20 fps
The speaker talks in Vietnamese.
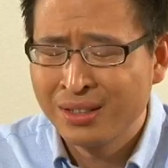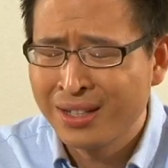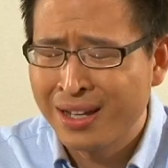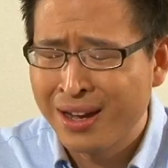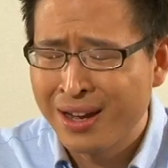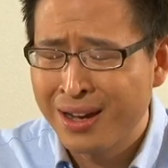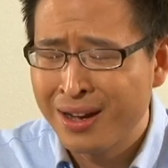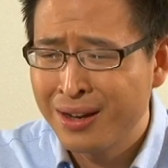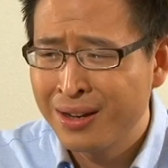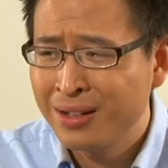
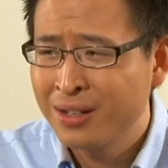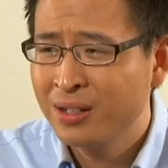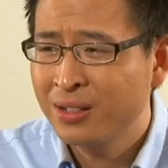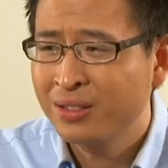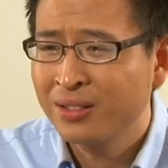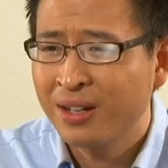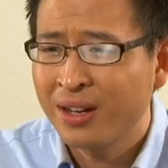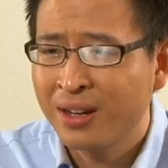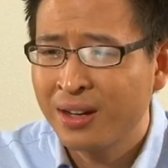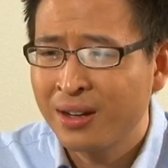dạ
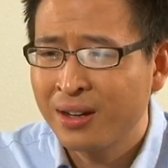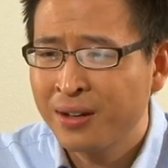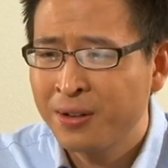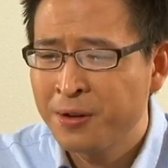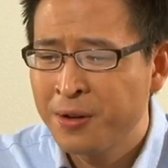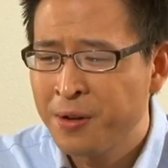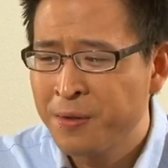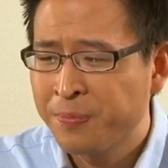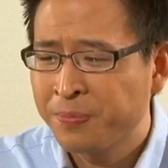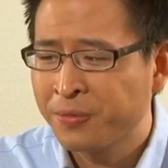dạ
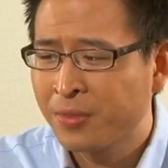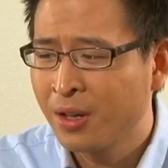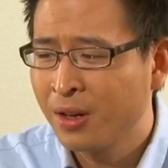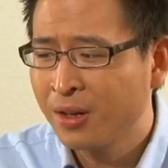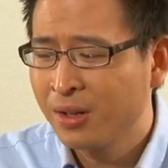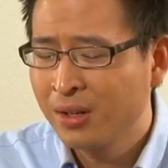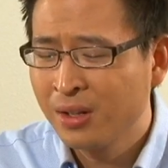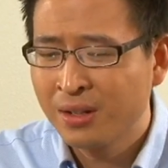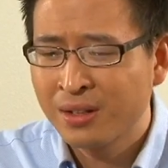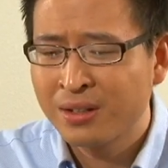
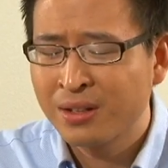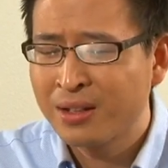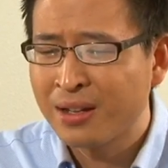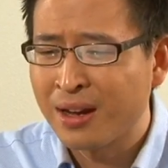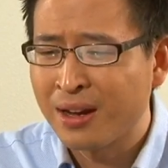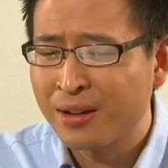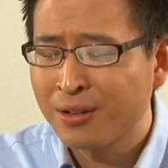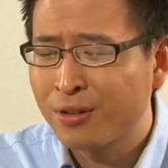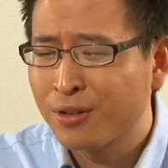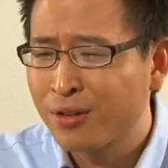
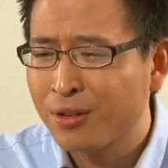dạ